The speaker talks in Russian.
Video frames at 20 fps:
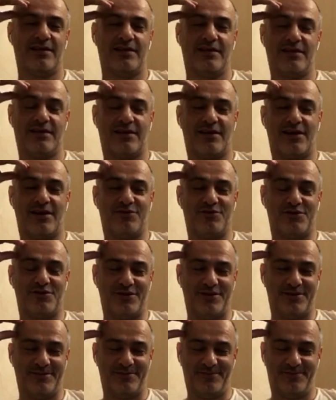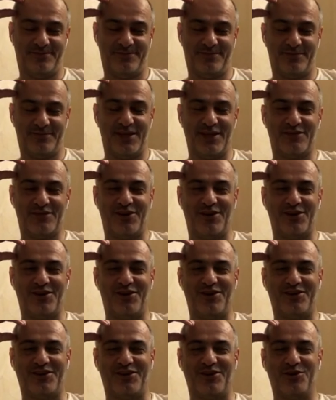Короче, не
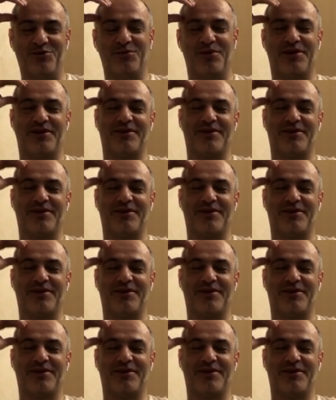твое это юмор.